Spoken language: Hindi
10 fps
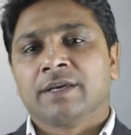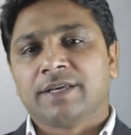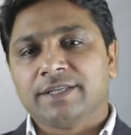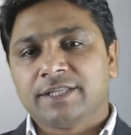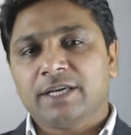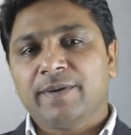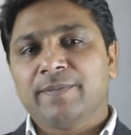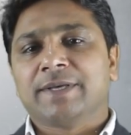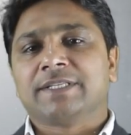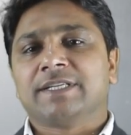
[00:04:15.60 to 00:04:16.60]
किसी भी
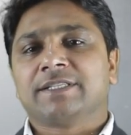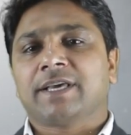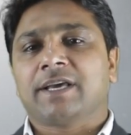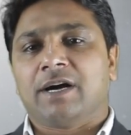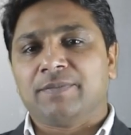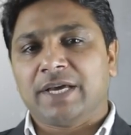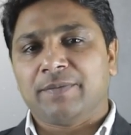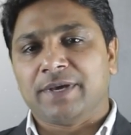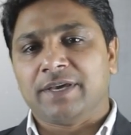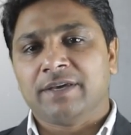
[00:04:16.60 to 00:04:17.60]
बिजनेस की
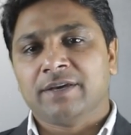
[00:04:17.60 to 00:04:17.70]
कामयाबी